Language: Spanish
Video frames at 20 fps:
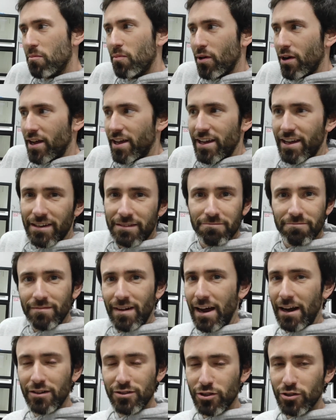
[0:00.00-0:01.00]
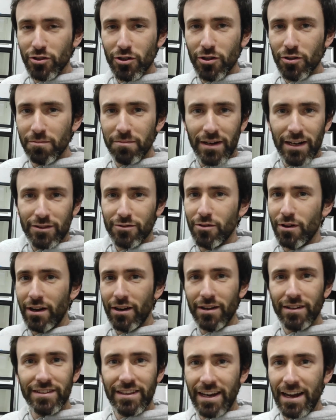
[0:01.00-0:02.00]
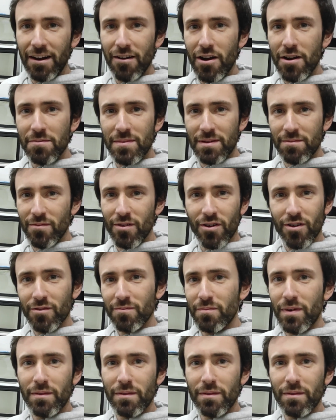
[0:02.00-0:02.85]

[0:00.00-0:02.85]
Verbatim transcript: pues a nosotros, verás tú, el dinero es el mismo,